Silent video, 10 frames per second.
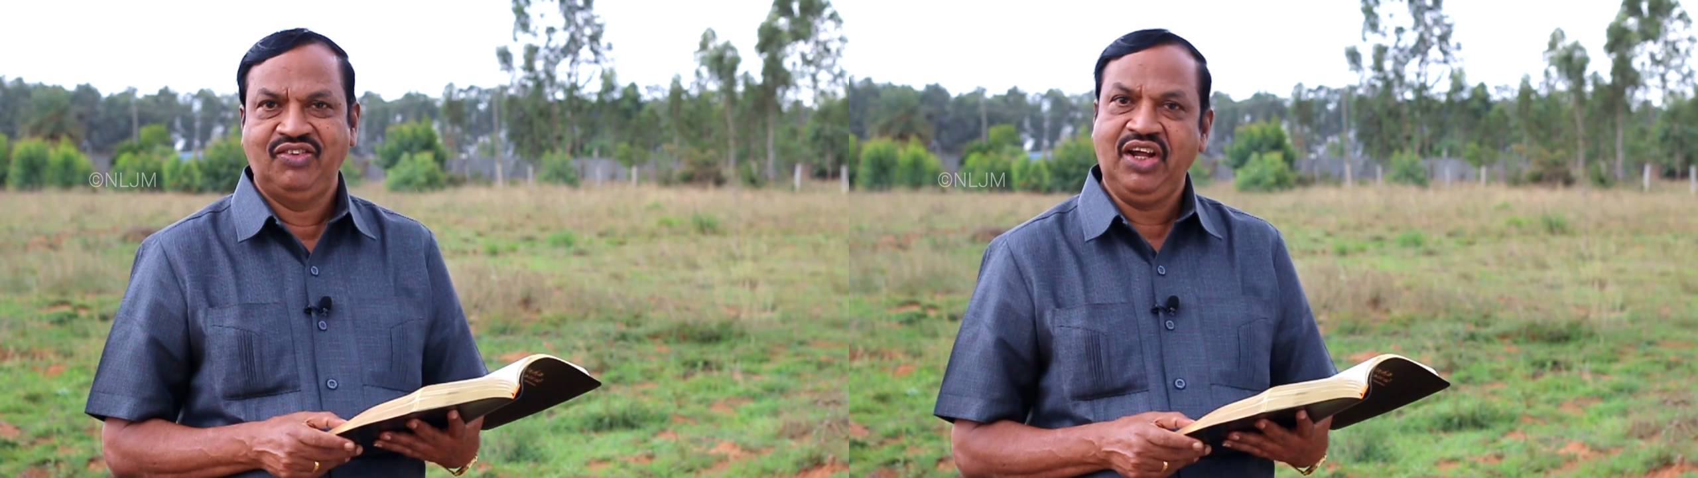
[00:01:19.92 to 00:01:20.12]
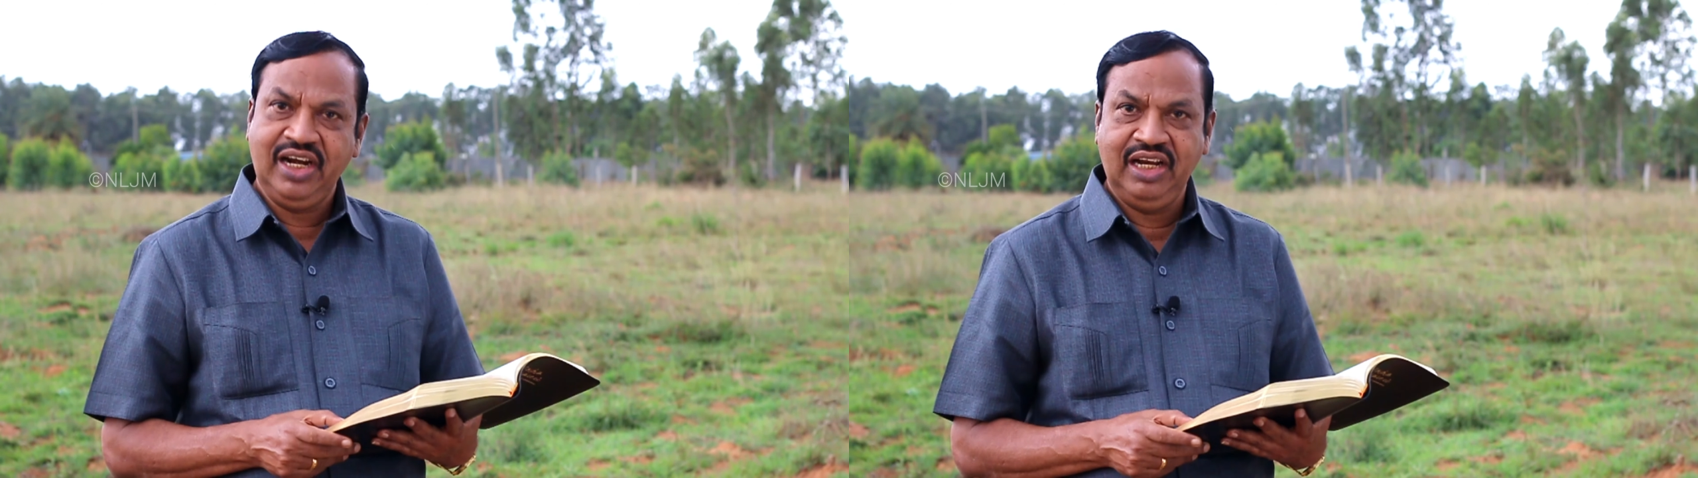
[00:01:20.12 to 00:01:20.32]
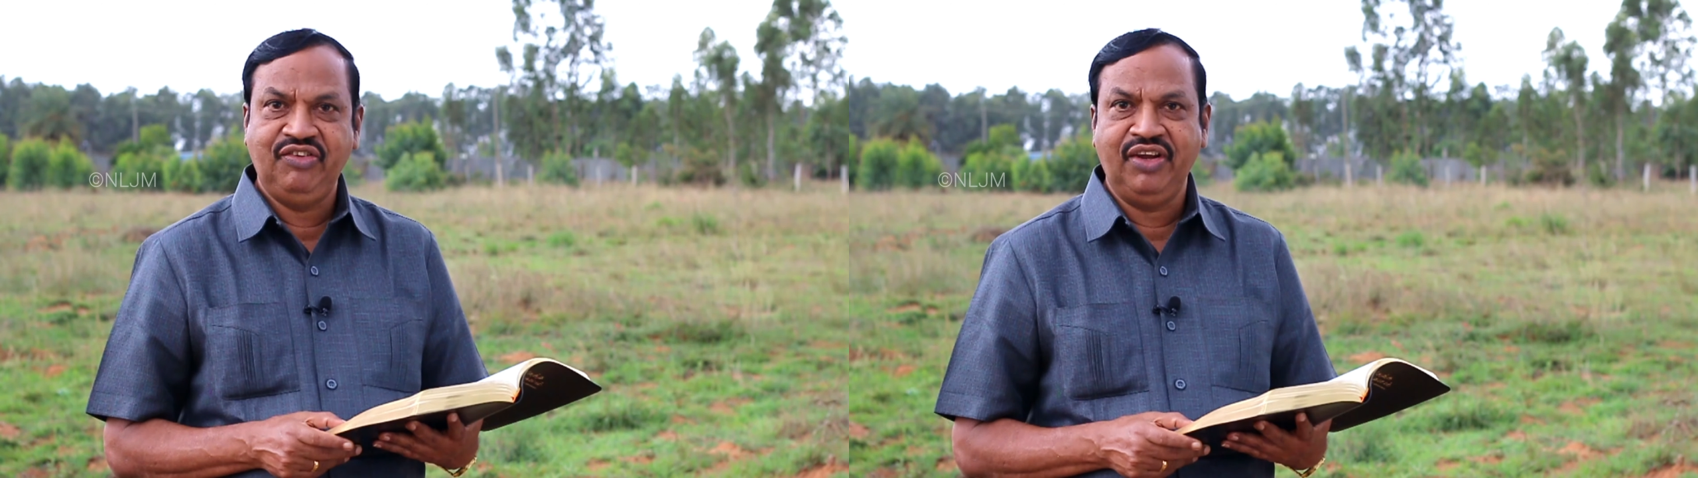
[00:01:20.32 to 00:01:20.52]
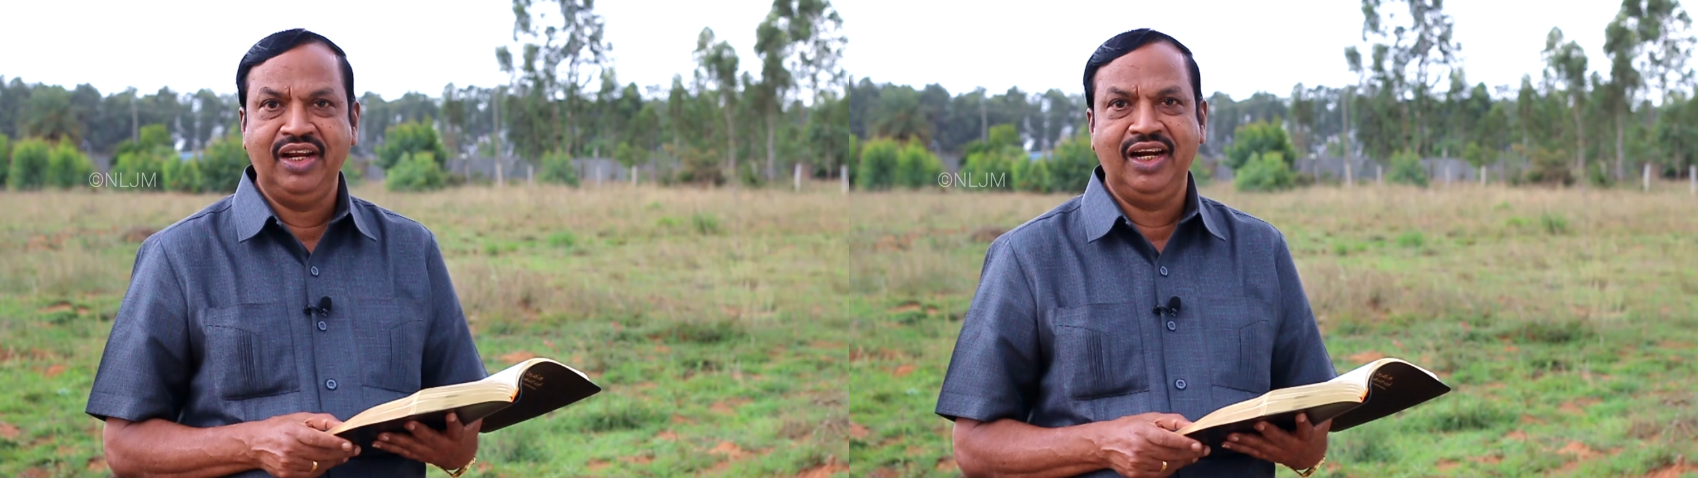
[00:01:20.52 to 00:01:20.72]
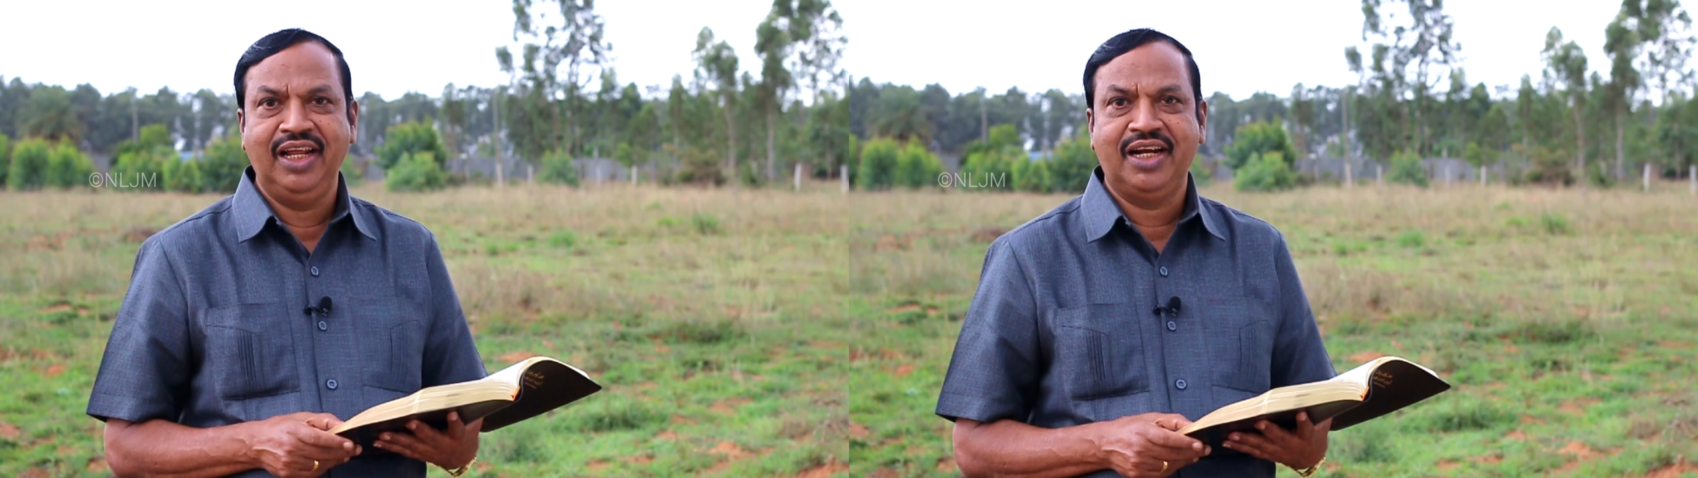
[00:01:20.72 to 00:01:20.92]
சகல
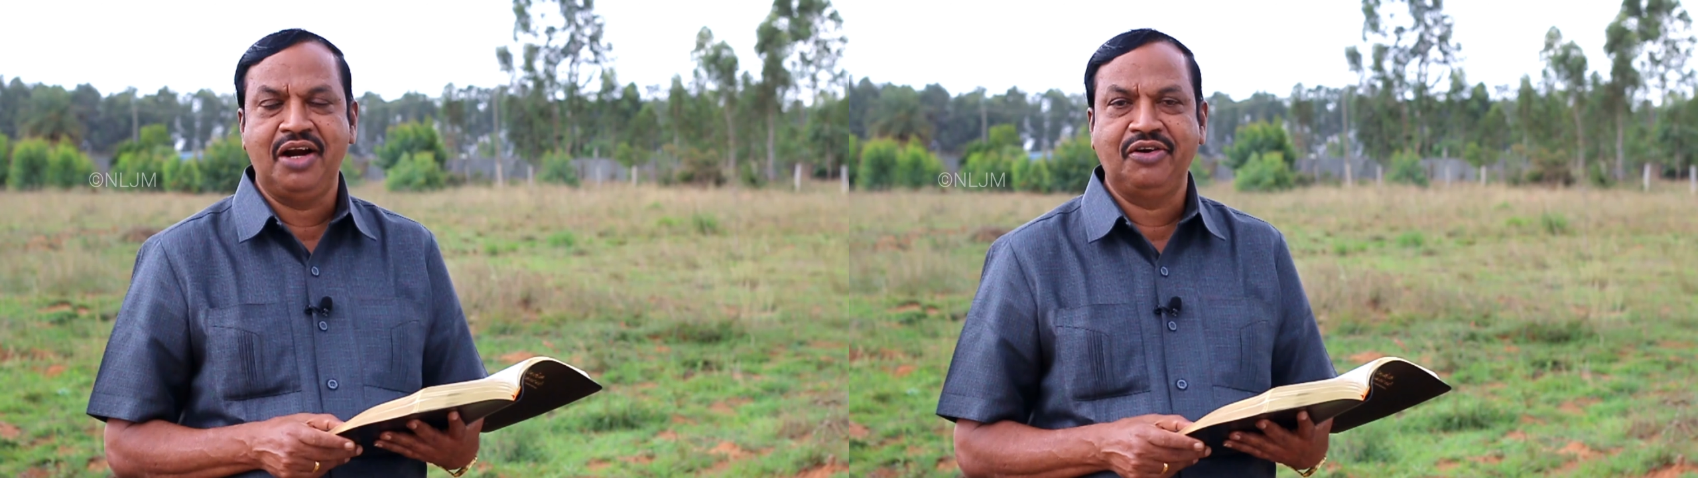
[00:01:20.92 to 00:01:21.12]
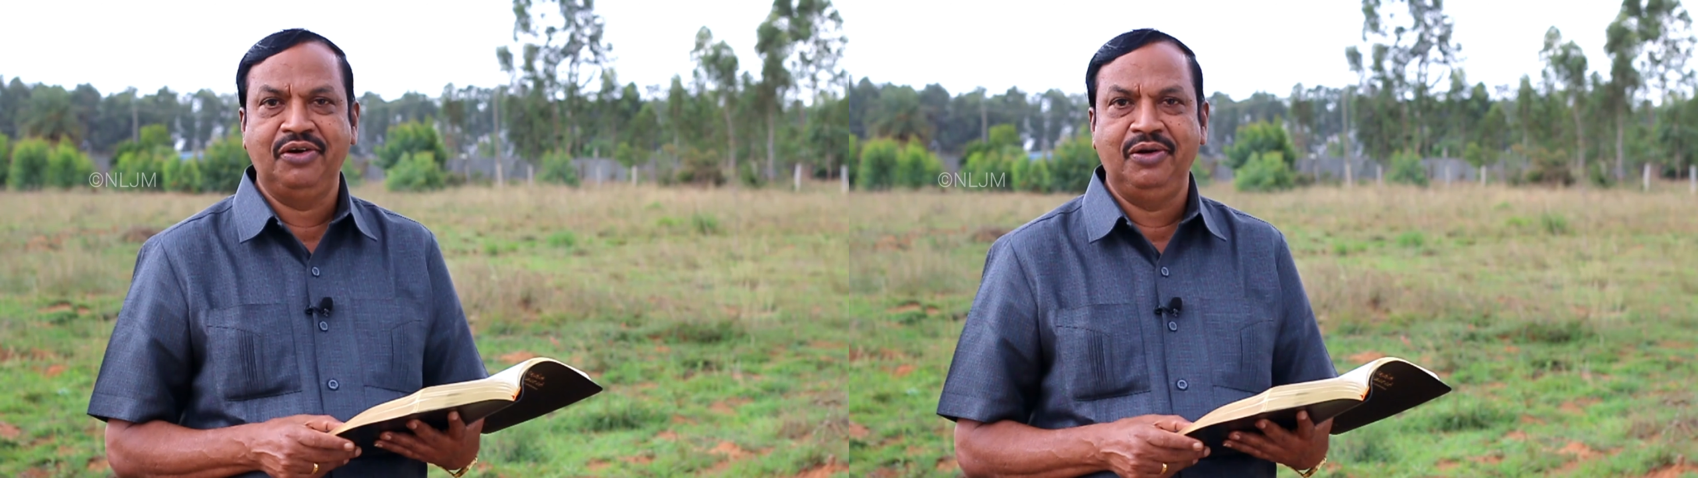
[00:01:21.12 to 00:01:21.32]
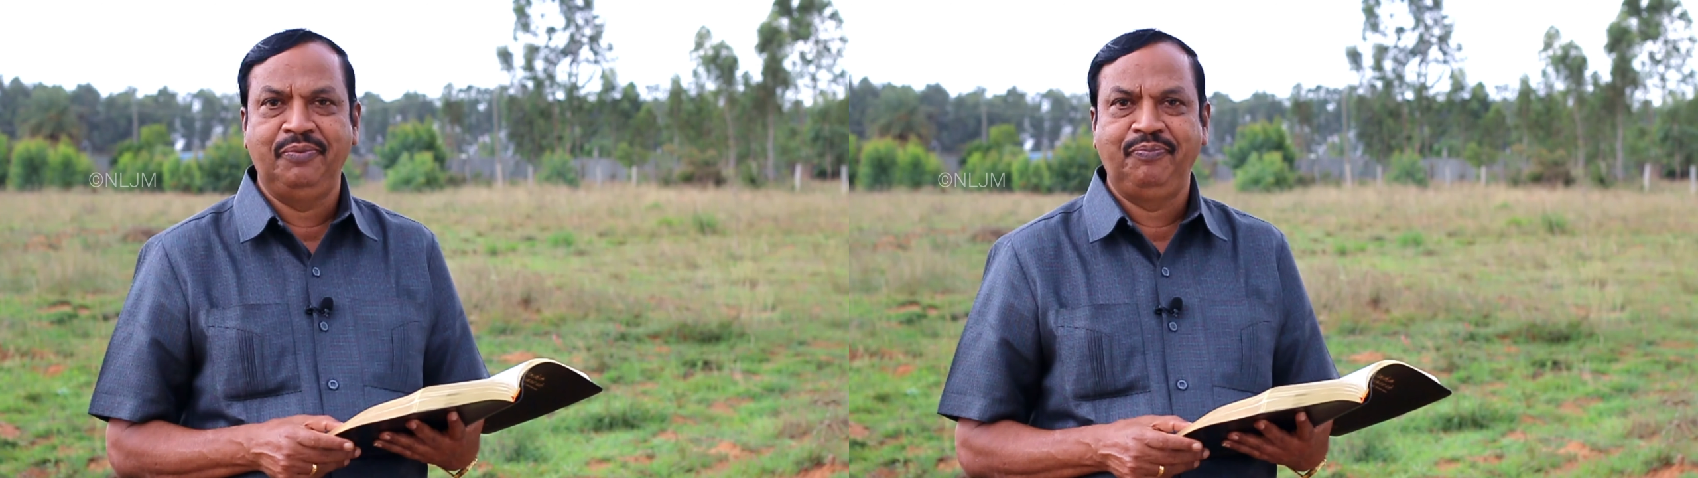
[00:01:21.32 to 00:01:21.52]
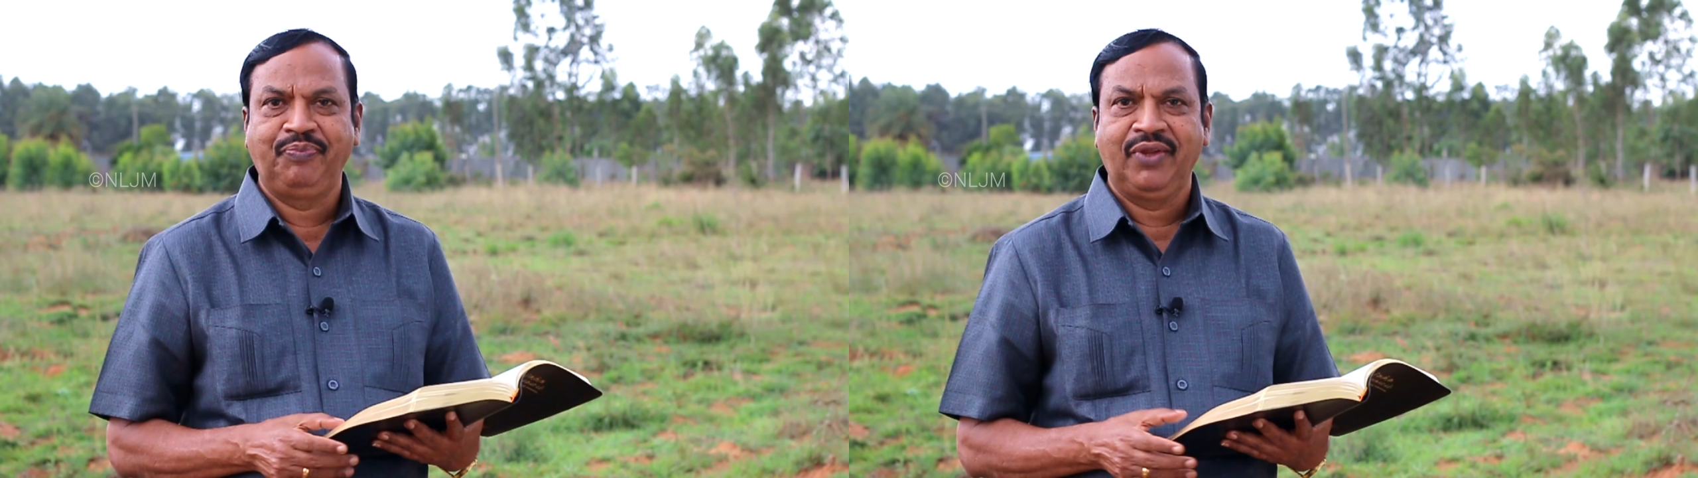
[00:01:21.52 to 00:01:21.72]
ஜனங்களை காட்டிலும்